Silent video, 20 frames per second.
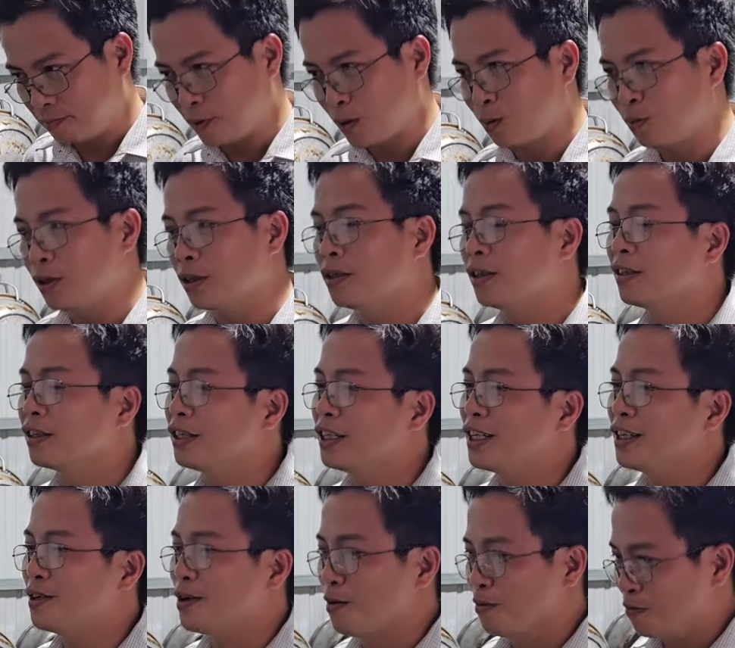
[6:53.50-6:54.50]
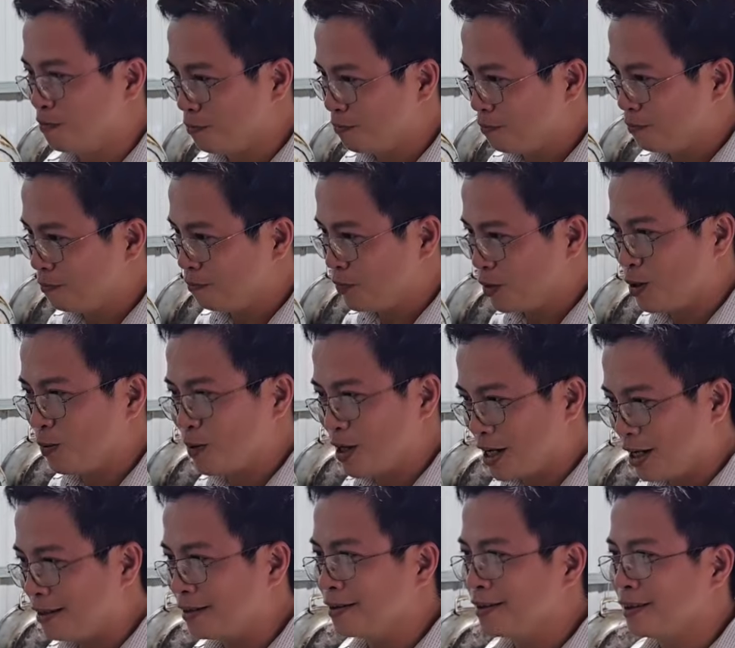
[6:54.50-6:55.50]
cũng thường xuyên dùng dùng
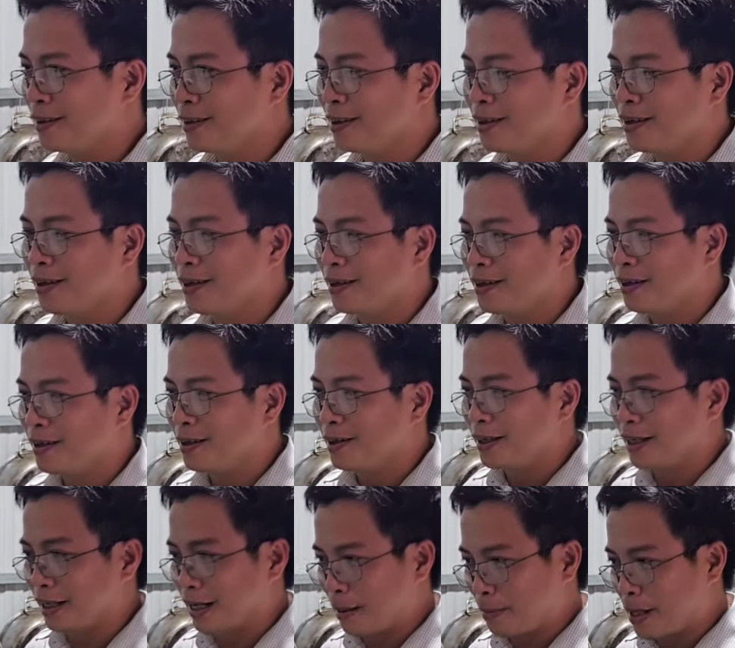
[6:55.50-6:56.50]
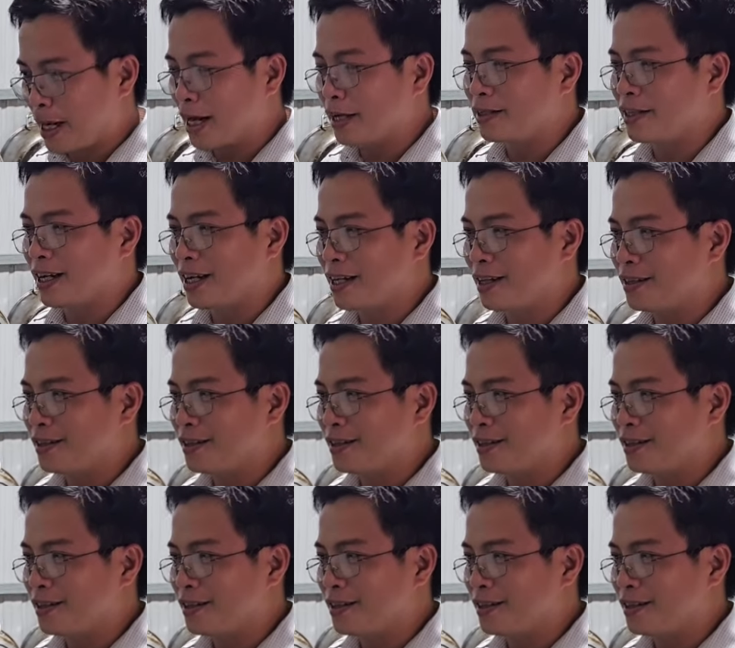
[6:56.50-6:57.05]
đến dạ. thì ngày mai sẽ